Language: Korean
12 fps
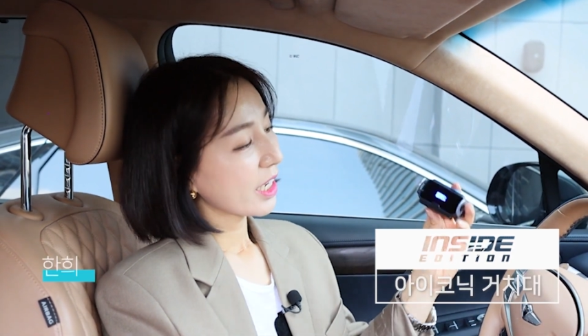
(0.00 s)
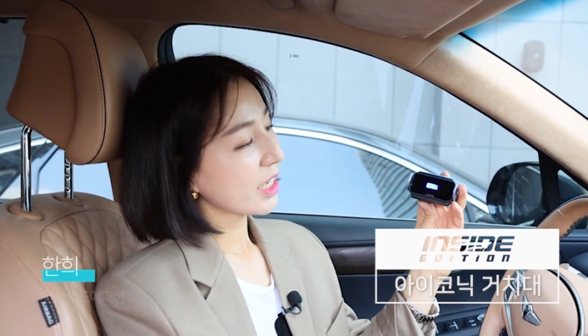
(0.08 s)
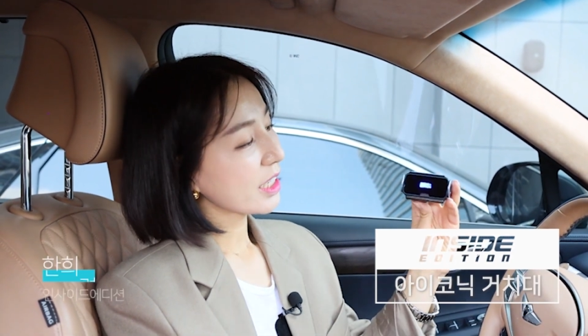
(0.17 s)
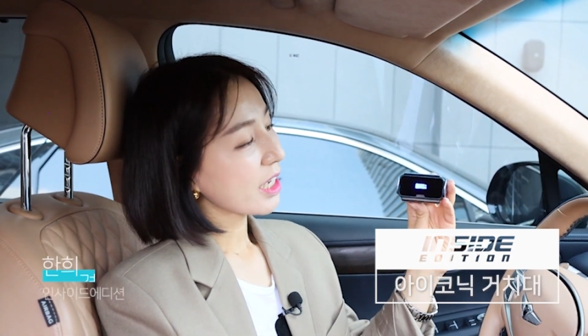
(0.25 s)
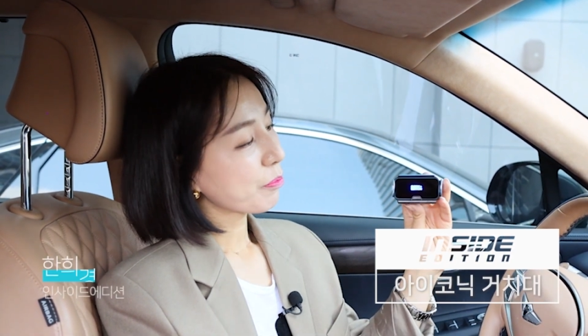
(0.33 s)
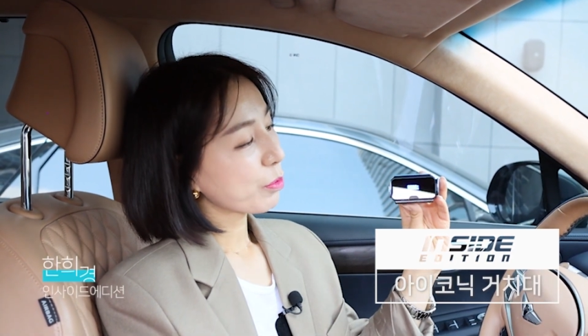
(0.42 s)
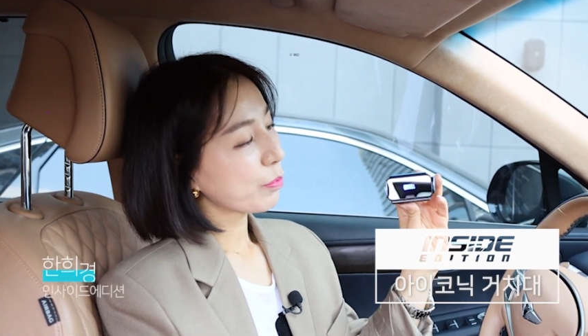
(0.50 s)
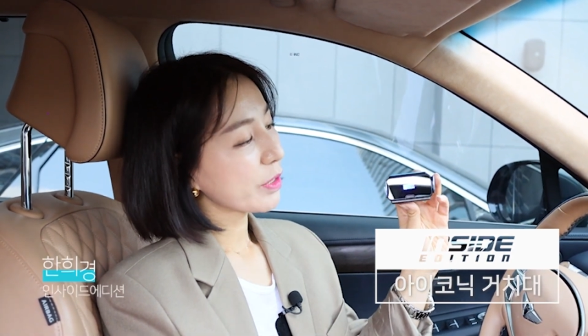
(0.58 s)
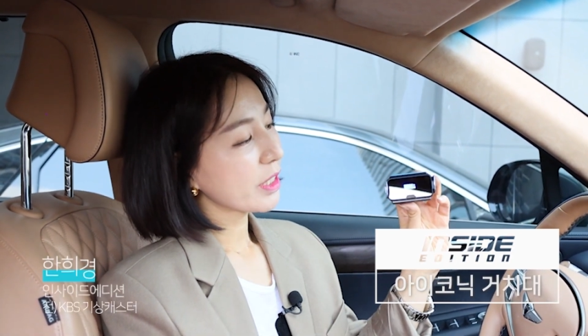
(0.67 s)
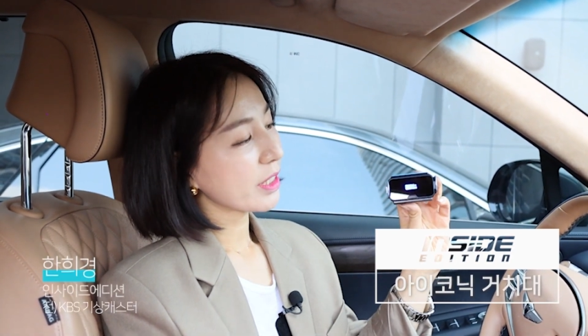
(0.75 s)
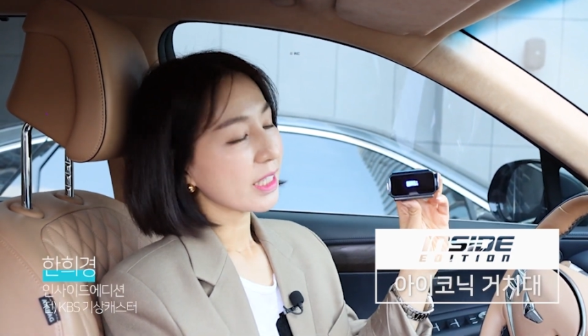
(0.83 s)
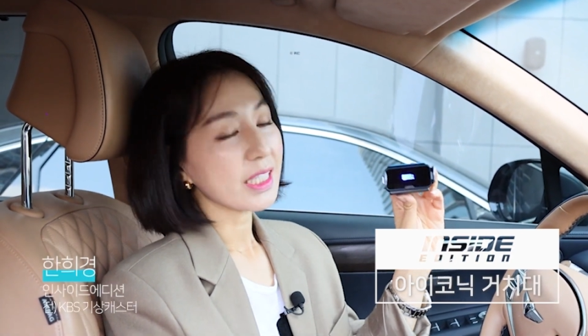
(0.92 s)
이
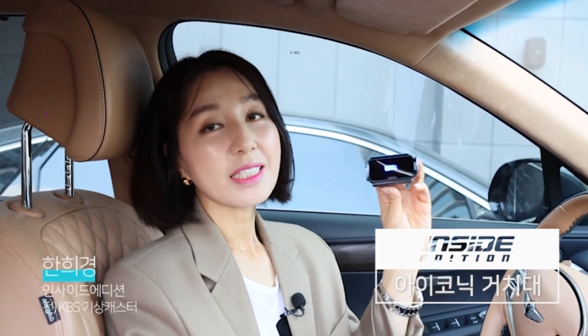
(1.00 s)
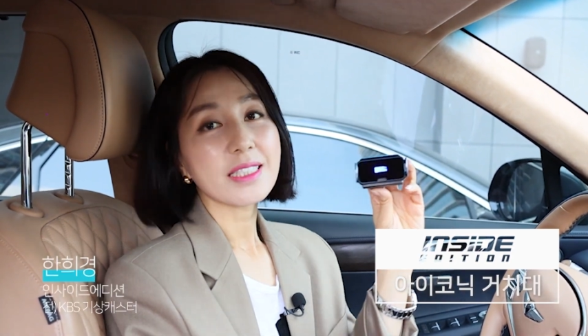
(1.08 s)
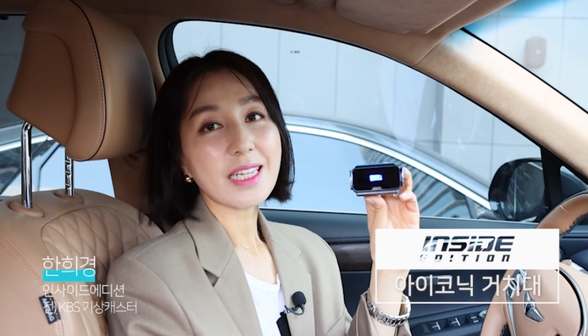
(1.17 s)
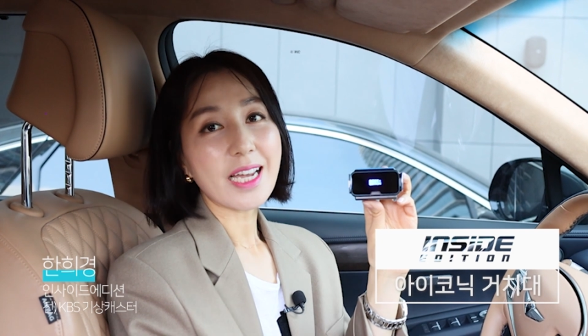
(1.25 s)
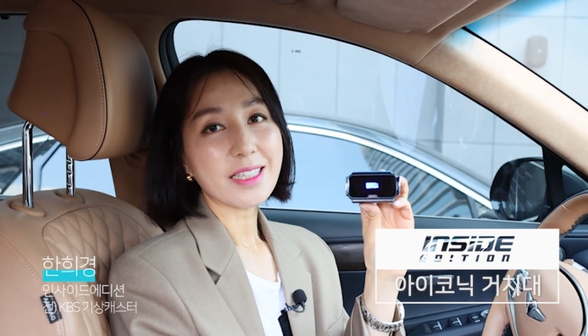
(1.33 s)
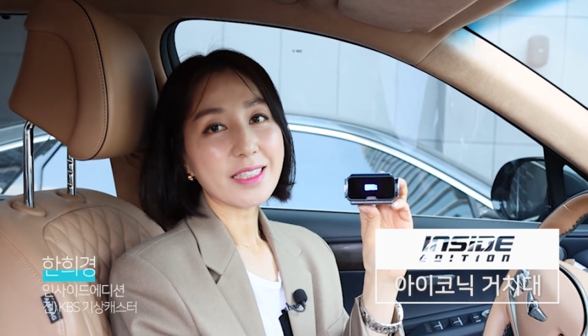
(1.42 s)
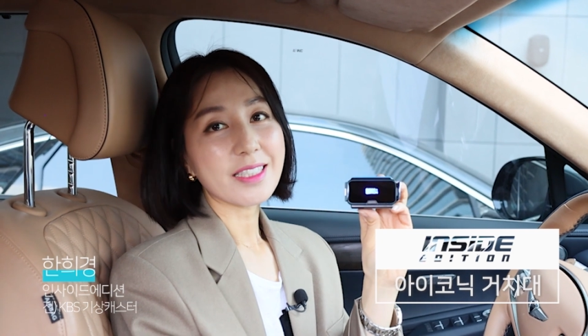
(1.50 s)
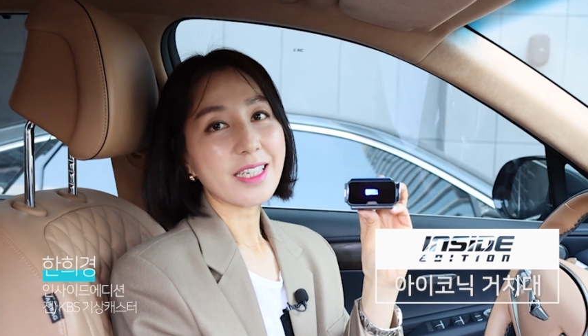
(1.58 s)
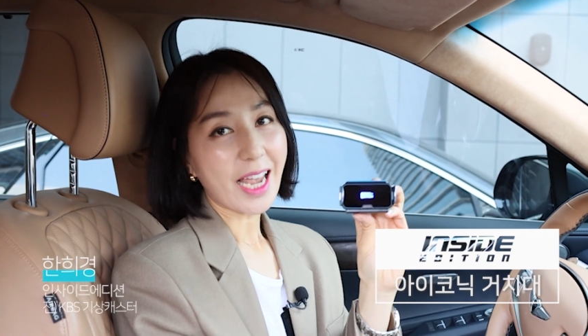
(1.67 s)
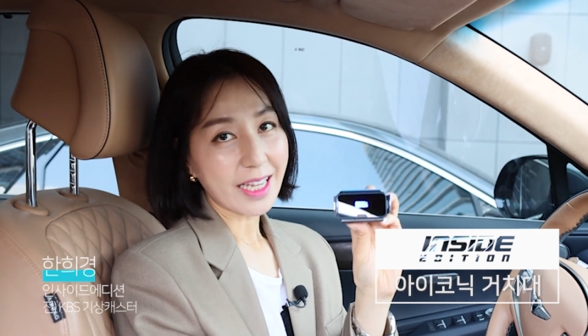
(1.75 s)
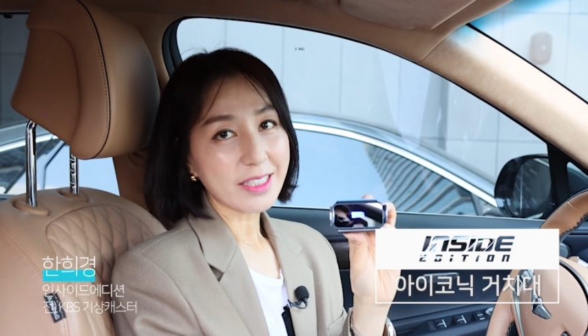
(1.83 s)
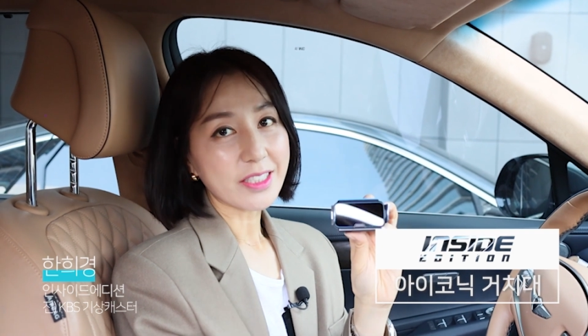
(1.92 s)
제품은
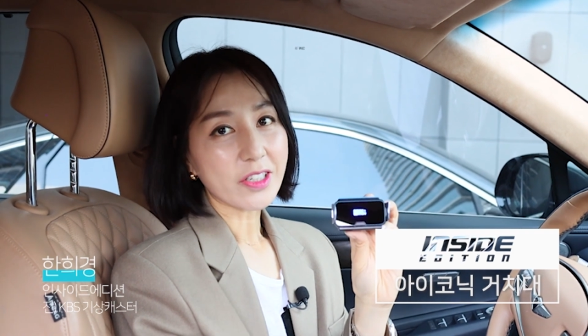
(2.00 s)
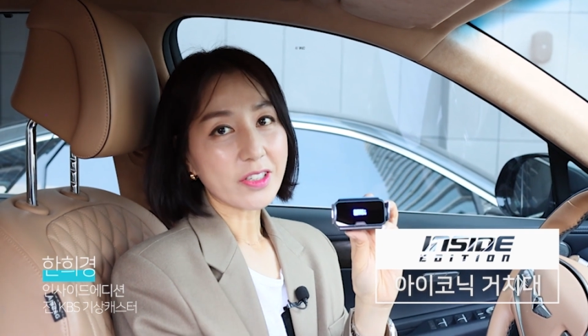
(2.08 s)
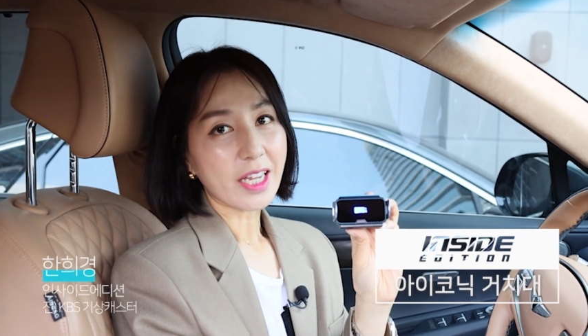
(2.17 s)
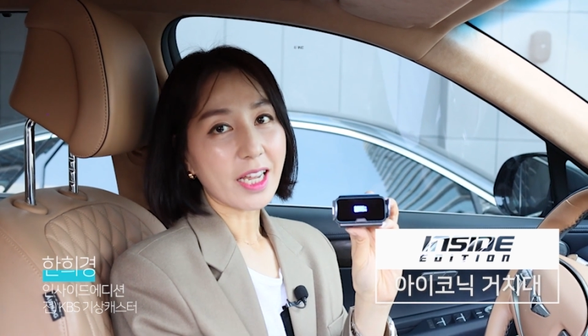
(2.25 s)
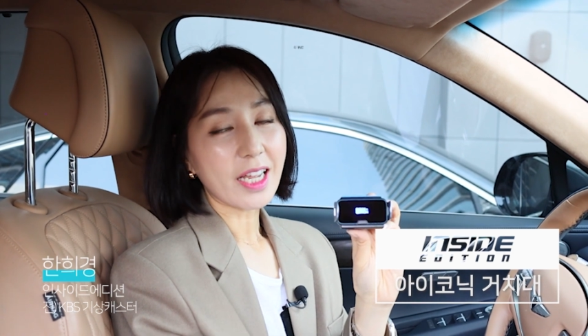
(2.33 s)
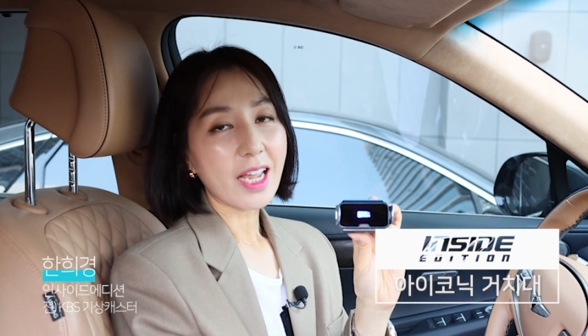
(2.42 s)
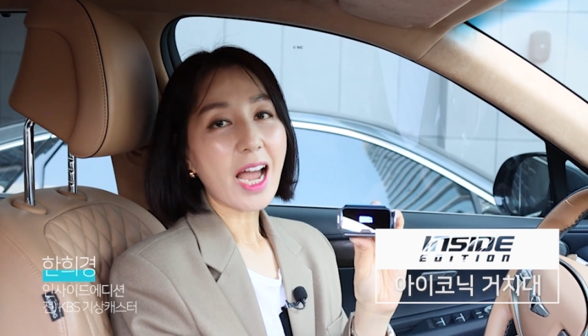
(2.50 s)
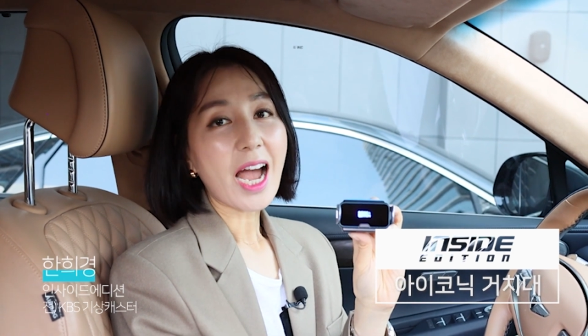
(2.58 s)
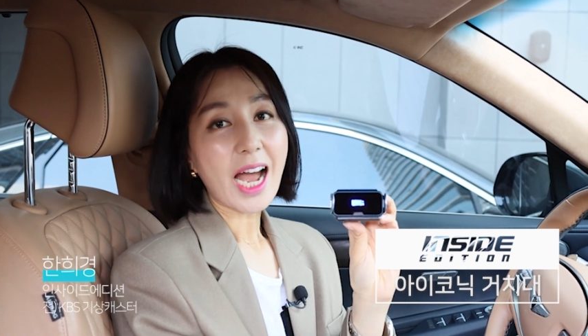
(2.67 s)
인사이드 에디션의